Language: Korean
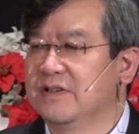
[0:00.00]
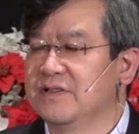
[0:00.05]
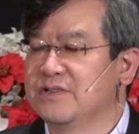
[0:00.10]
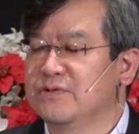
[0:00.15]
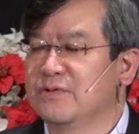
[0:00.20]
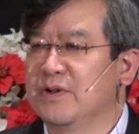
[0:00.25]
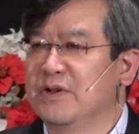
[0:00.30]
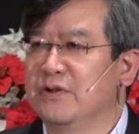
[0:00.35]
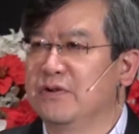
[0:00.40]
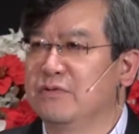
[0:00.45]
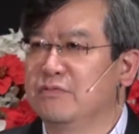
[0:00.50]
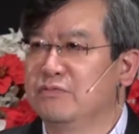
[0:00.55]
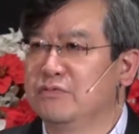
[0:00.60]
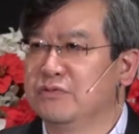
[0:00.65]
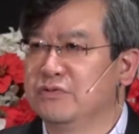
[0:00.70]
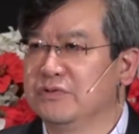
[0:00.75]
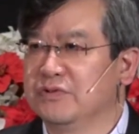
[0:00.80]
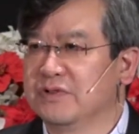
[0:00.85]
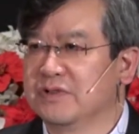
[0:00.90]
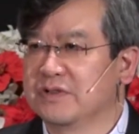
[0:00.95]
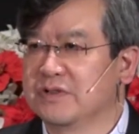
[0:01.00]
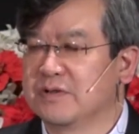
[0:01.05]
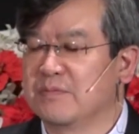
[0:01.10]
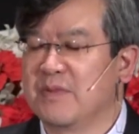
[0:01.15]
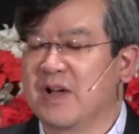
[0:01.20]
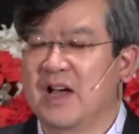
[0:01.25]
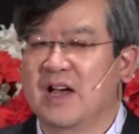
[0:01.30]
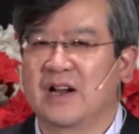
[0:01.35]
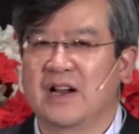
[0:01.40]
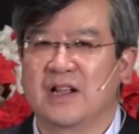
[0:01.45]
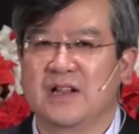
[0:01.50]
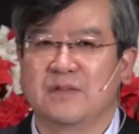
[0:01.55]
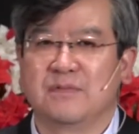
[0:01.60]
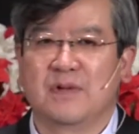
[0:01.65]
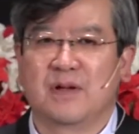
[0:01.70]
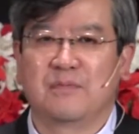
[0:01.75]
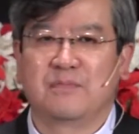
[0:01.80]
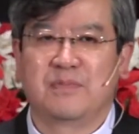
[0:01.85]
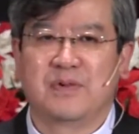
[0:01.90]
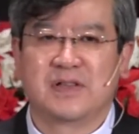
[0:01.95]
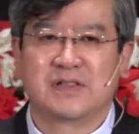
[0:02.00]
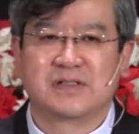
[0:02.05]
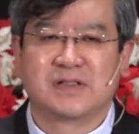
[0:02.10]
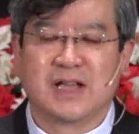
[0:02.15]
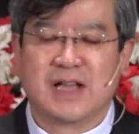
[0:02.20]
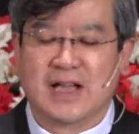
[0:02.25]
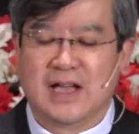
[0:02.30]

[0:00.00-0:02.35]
좋아 여러분 정말 하나님 앞에